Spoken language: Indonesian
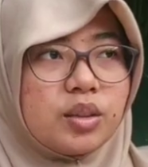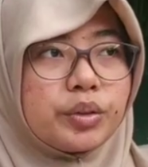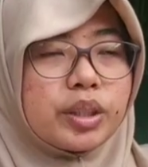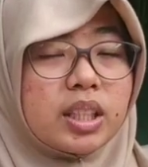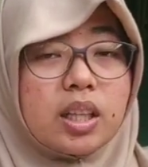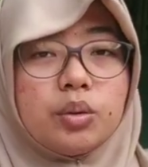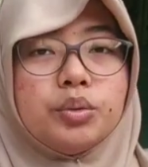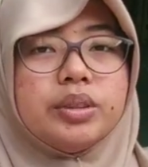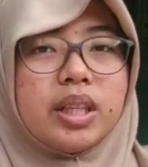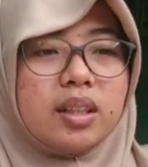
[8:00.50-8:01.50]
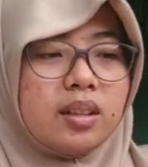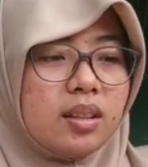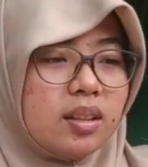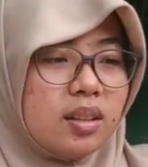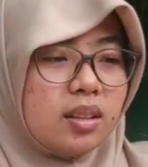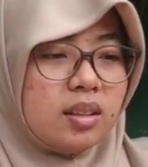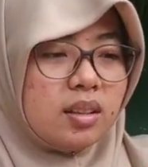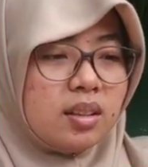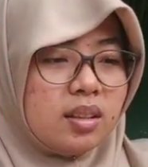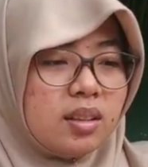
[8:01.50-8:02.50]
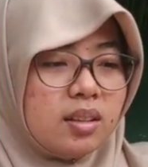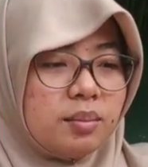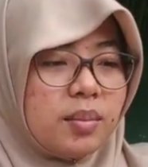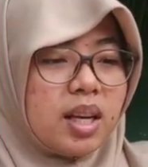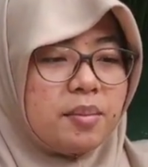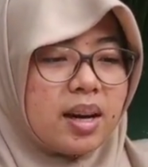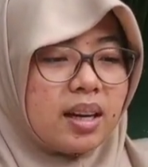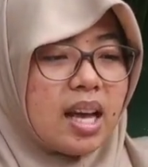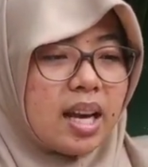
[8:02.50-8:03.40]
dan itu ketika hujan berlimang